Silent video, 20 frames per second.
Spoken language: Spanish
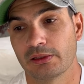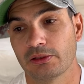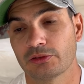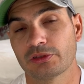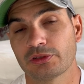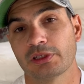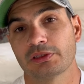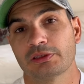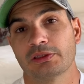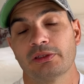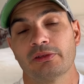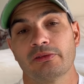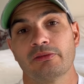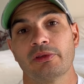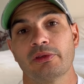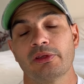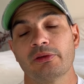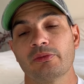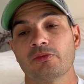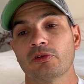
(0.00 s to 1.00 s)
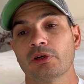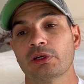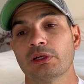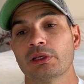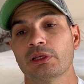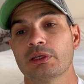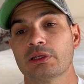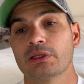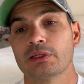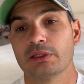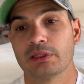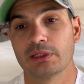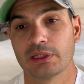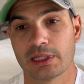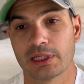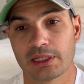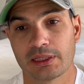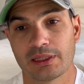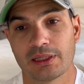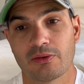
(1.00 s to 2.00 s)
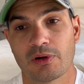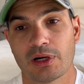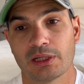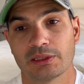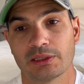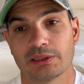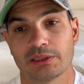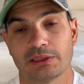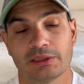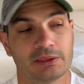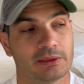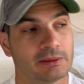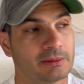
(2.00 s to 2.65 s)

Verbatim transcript: o sea, si dividimos el, debate